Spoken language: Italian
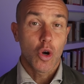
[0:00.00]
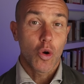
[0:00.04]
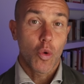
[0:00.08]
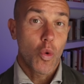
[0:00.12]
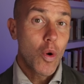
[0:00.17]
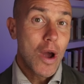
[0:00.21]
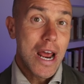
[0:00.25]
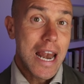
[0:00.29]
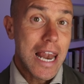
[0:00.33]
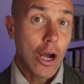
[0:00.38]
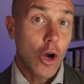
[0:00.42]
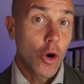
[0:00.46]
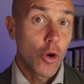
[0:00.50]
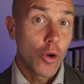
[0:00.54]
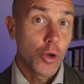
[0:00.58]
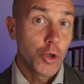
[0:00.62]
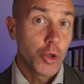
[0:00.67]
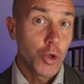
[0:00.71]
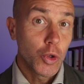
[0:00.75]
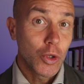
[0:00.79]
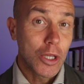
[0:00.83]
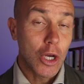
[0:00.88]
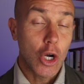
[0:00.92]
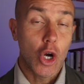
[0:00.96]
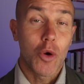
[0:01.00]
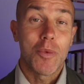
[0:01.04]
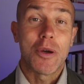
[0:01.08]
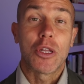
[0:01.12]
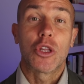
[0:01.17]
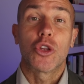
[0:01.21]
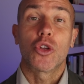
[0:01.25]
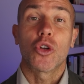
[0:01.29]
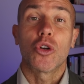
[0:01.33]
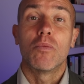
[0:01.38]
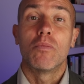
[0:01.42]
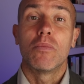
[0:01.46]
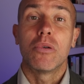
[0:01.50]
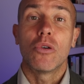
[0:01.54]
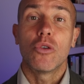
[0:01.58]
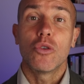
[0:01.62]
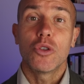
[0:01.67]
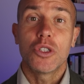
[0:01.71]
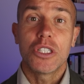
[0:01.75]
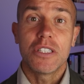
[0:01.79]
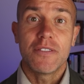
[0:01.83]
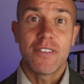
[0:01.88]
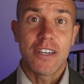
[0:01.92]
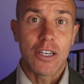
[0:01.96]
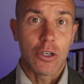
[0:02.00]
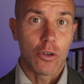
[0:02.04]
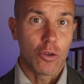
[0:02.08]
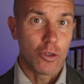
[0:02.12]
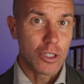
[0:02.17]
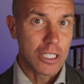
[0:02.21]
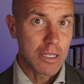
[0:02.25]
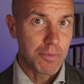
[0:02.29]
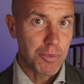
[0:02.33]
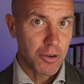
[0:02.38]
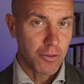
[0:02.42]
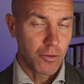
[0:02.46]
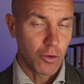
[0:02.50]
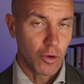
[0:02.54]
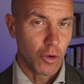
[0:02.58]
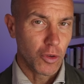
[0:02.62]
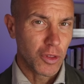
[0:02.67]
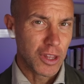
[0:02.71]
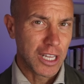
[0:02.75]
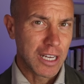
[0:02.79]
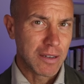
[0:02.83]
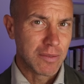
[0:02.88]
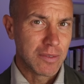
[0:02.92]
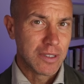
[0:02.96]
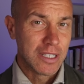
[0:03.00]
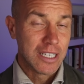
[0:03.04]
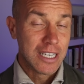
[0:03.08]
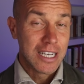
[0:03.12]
quella conosciuta come trombosi venosa profonda,